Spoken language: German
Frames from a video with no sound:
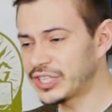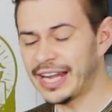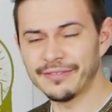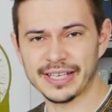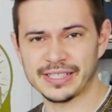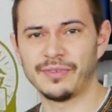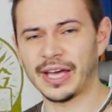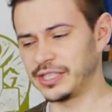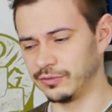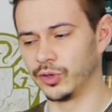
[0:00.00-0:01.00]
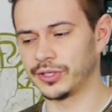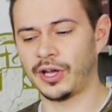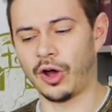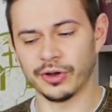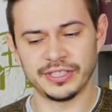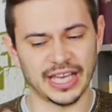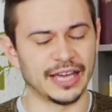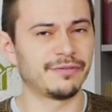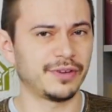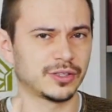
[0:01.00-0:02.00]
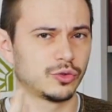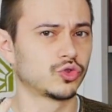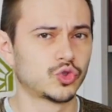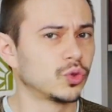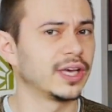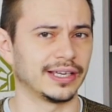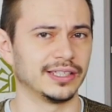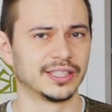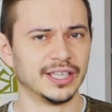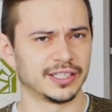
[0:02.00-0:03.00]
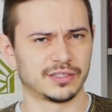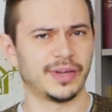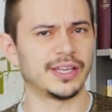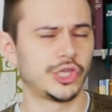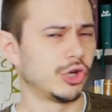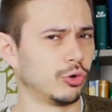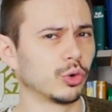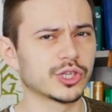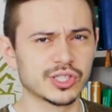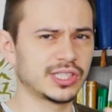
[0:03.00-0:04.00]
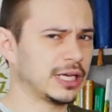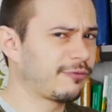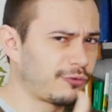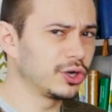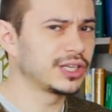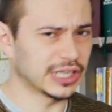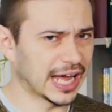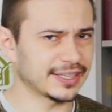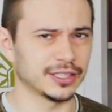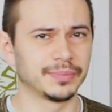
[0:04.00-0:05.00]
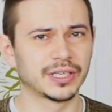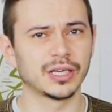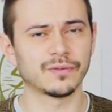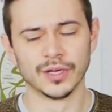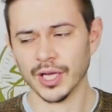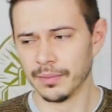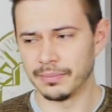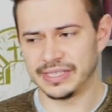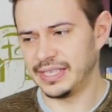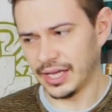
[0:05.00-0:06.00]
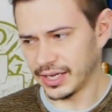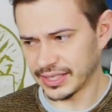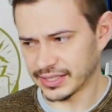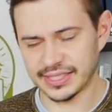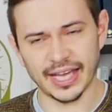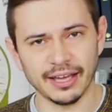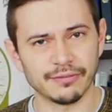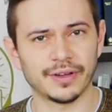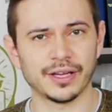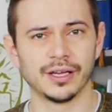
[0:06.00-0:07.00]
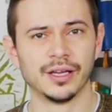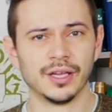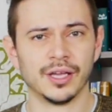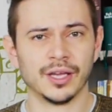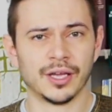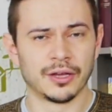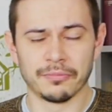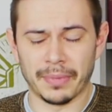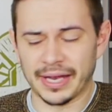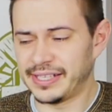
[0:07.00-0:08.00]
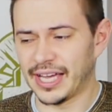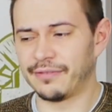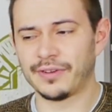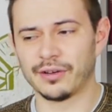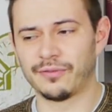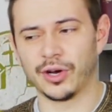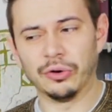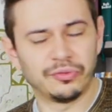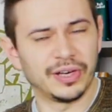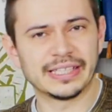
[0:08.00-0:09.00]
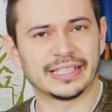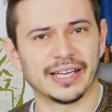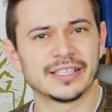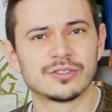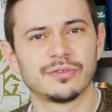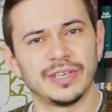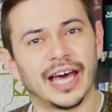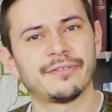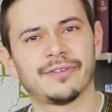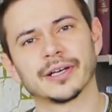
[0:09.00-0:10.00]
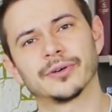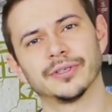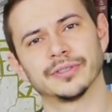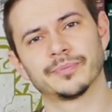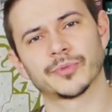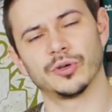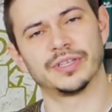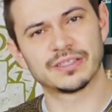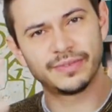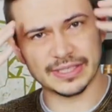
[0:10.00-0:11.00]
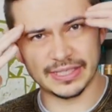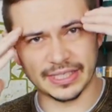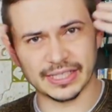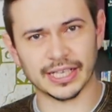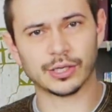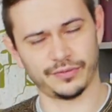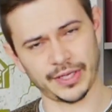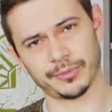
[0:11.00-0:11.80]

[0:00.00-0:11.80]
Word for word: Und teilweise waren die Worte auch nicht einfach zugänglich. Das waren theologisch sehr vollgeladene Begriffe, mit der jetzt der einfache Mann, die einfache Frau vielleicht gar nicht so viel anfangen konnte. Und deswegen sind die Gedanken oft